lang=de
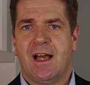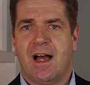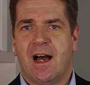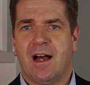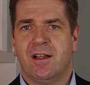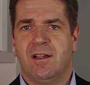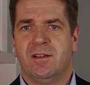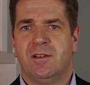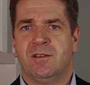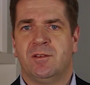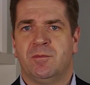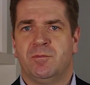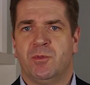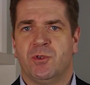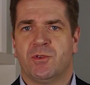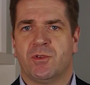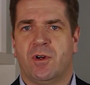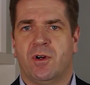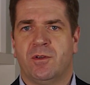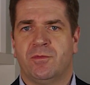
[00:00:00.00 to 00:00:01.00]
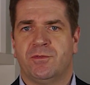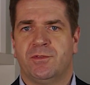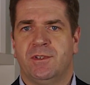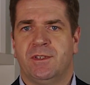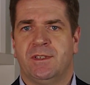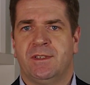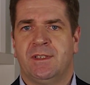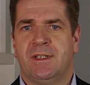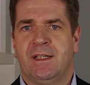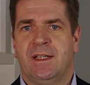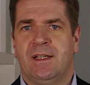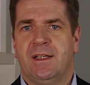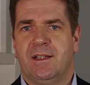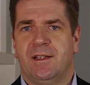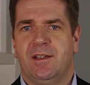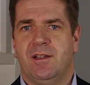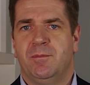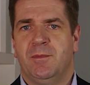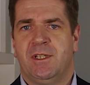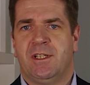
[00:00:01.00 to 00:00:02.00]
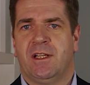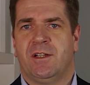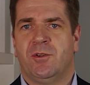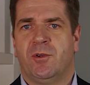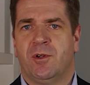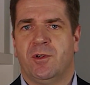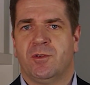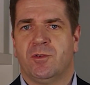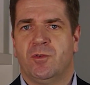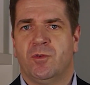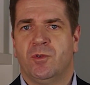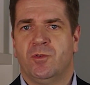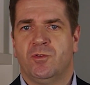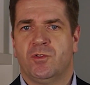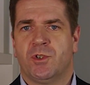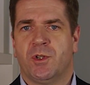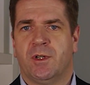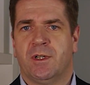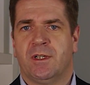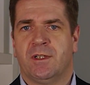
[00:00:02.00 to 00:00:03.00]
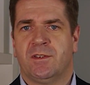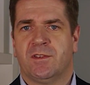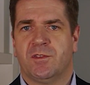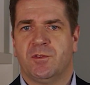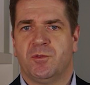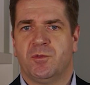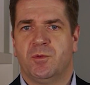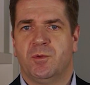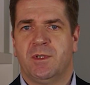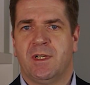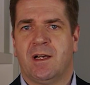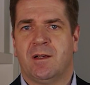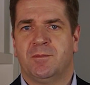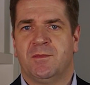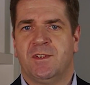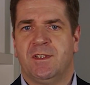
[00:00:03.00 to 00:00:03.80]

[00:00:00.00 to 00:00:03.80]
Alle Betroffenen, die mit der neuen Grundsteuer zu tun haben,